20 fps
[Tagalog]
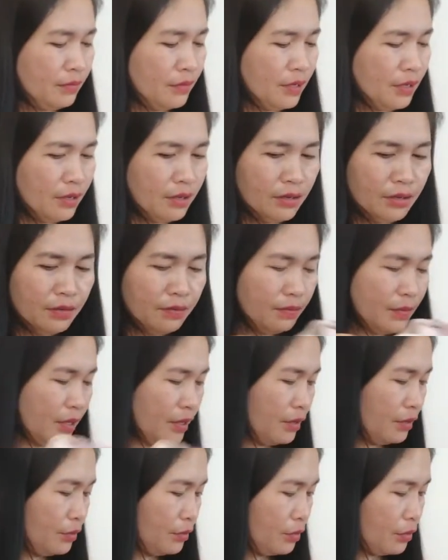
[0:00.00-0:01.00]
ayan may
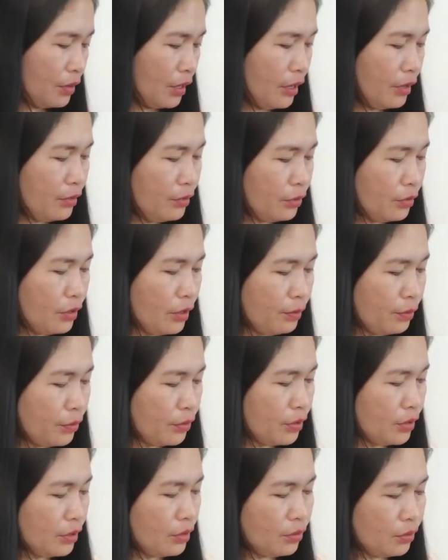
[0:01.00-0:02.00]
ano tayo tapos
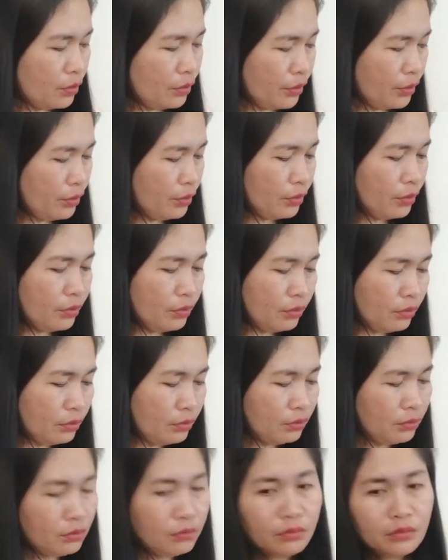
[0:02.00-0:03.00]
ito yung
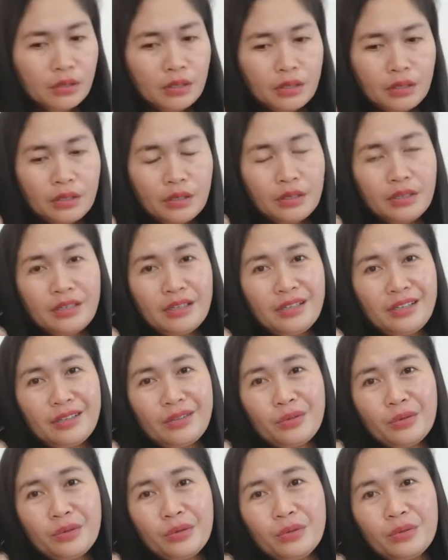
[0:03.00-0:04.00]

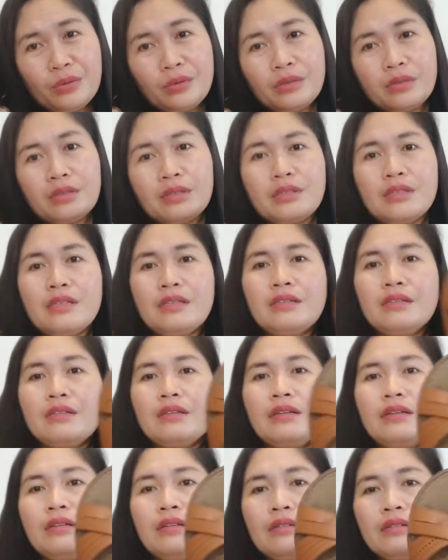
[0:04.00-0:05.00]
ito yung
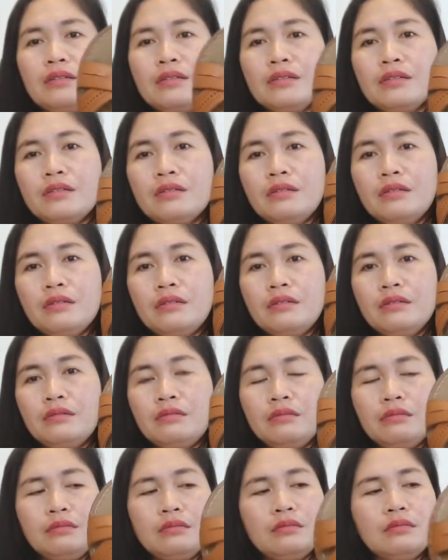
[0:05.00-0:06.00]
sandals ayan
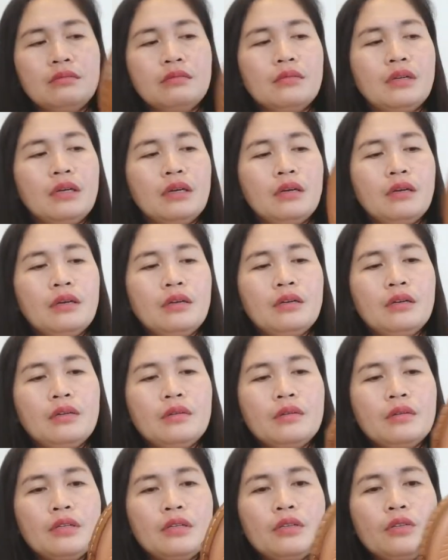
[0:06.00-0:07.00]

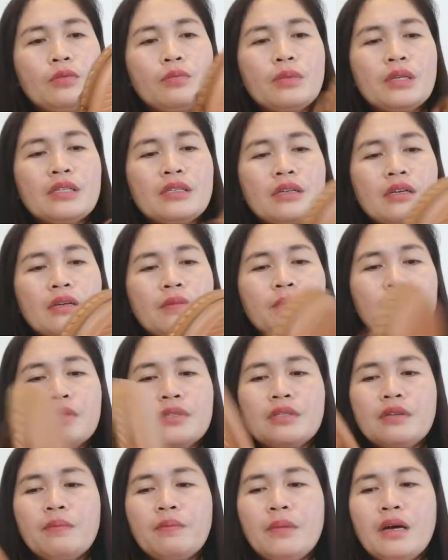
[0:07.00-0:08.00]
ito masarap
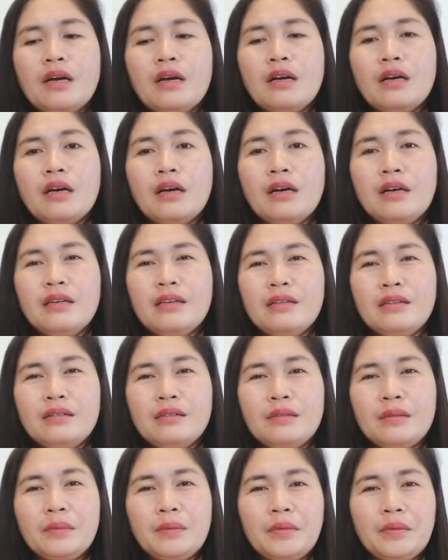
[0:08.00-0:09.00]
sa paa kaya
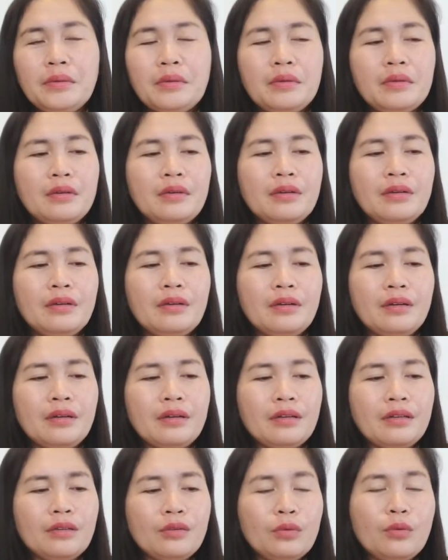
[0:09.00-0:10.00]

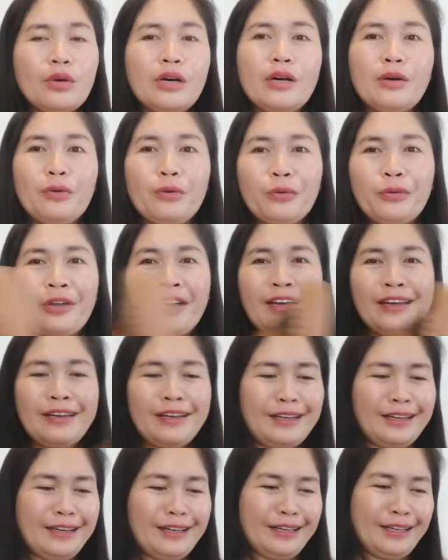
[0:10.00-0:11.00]
kinuha ko na
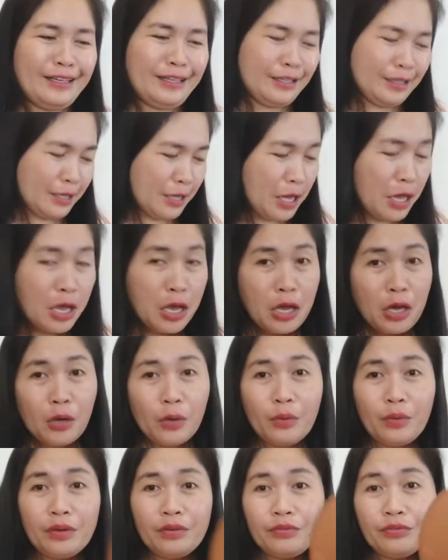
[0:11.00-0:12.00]

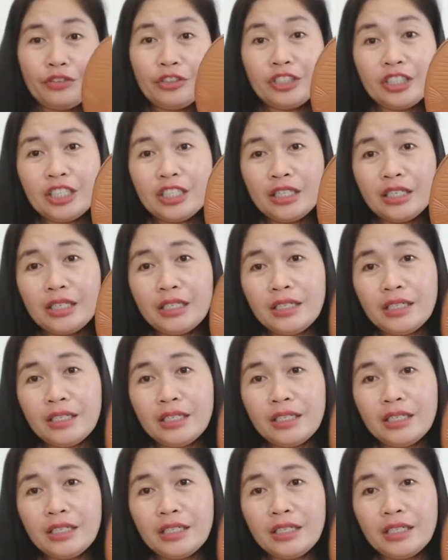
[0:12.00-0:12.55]
$149